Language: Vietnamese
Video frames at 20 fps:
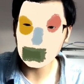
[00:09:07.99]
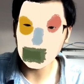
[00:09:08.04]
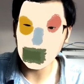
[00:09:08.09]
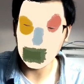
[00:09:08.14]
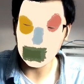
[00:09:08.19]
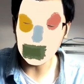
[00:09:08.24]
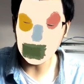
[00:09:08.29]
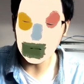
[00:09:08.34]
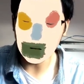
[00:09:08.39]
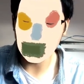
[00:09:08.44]

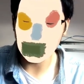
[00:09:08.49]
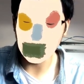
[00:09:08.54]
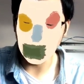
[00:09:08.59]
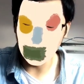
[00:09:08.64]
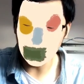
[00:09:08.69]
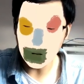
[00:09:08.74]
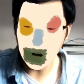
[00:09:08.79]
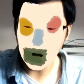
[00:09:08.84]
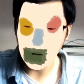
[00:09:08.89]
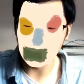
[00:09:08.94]
cũng như là
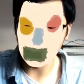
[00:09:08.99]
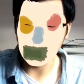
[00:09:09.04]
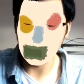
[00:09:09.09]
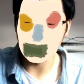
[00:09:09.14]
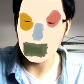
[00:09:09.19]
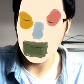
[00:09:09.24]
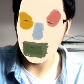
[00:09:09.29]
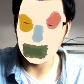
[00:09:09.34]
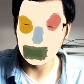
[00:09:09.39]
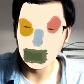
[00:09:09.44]
chủ đề mà
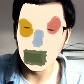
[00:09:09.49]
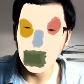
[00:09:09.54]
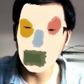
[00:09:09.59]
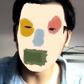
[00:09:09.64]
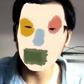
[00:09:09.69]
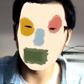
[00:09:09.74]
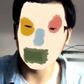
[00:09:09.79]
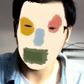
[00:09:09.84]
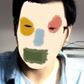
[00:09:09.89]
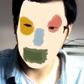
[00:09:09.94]
bạn muốn
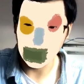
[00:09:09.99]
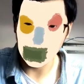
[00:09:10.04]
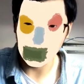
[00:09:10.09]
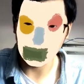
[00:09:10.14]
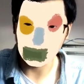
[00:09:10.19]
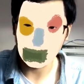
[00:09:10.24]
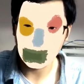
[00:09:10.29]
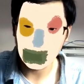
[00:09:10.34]
mình thực hiện